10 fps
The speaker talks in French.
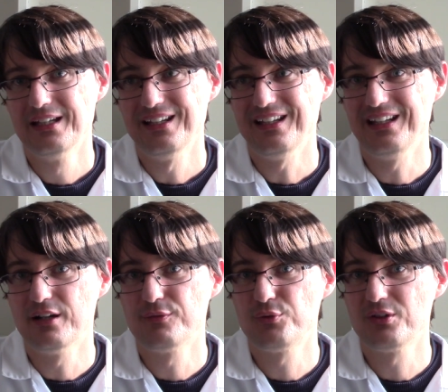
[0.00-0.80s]
et
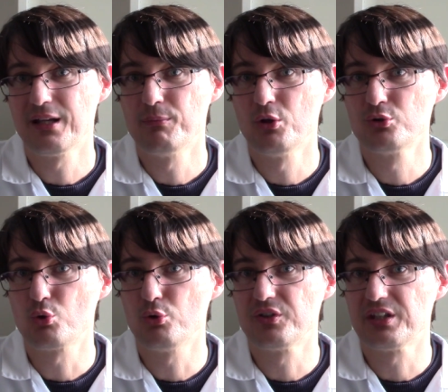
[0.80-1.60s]
en faisant
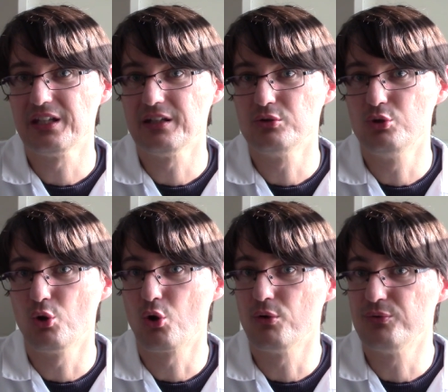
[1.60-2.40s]
montre aussi de
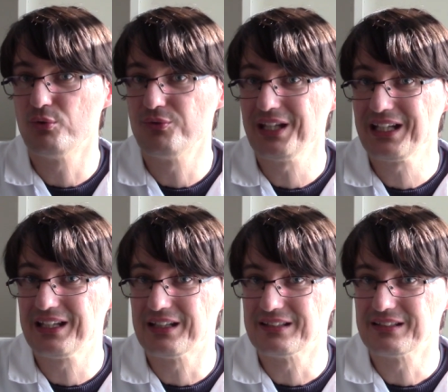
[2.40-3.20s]

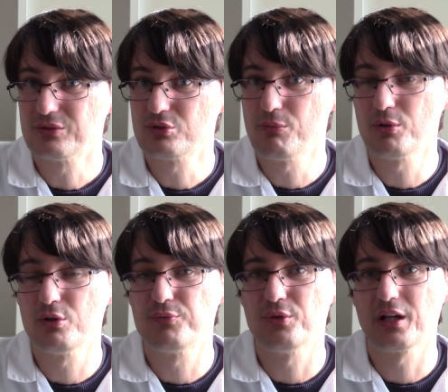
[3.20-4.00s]
reviewing, on
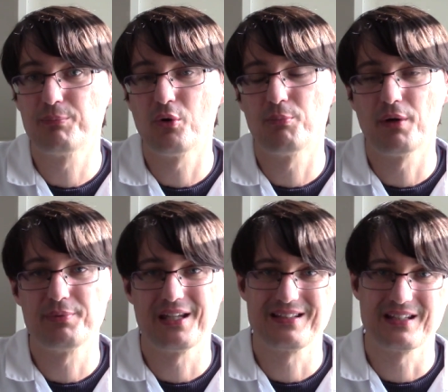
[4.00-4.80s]
le ferait pour un
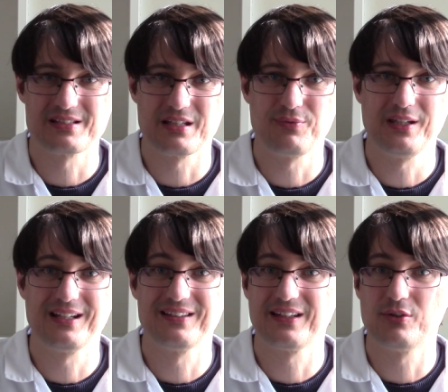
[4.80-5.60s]
papier scientifique
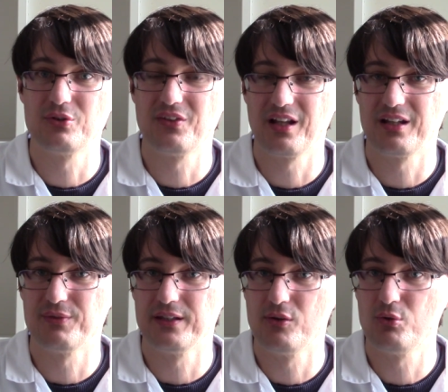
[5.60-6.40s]
en ce qui concerne les
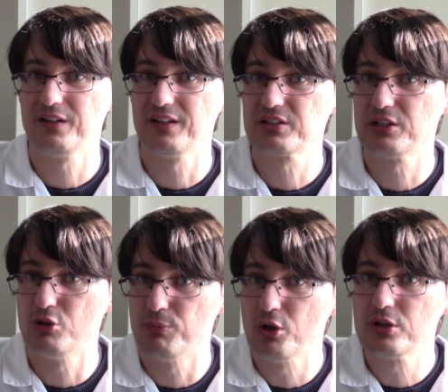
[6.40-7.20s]
vidéos, les articles
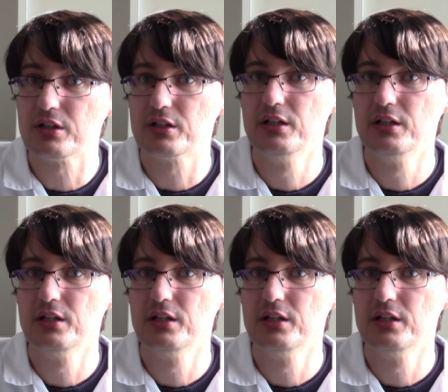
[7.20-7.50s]
de blog